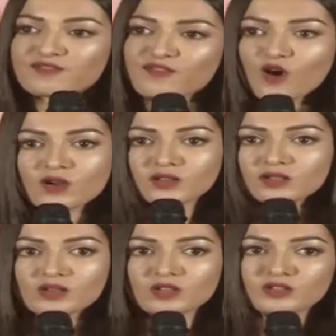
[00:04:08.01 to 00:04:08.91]

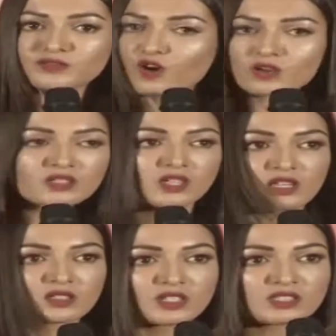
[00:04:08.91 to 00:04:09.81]
ఫారెన్లో ఫారెన్
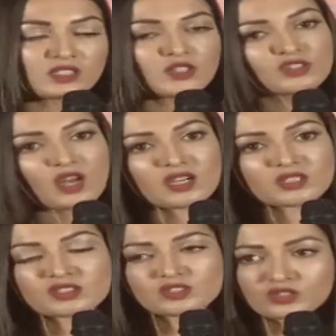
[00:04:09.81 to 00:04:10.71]
కంట్రీస్లో చాలా
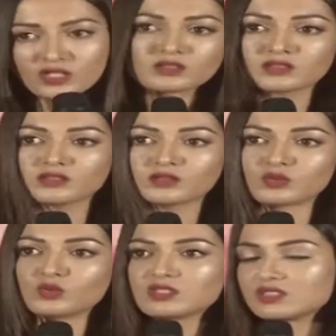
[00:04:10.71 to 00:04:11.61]
స్ట్రిక్ట్
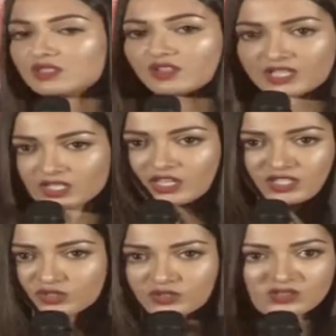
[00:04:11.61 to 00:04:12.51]
రూల్స్ అండ్
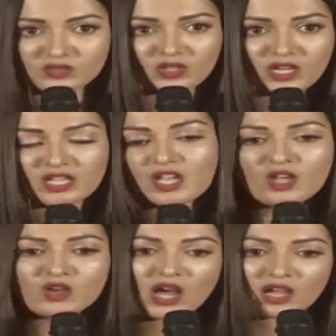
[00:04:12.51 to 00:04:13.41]
రెగ్యులేషన్స్ ఉన్నాయి
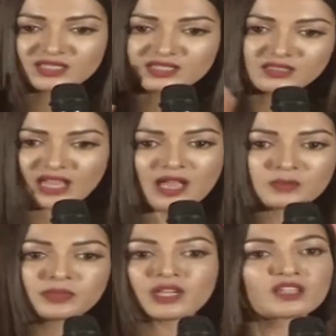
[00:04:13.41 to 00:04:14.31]
ఆ
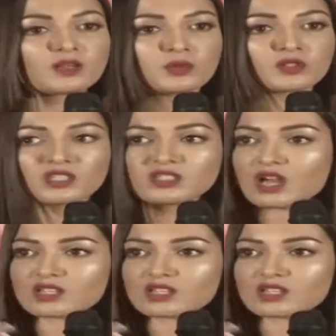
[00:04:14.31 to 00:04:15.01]
స్టాంప్ లేకపోతే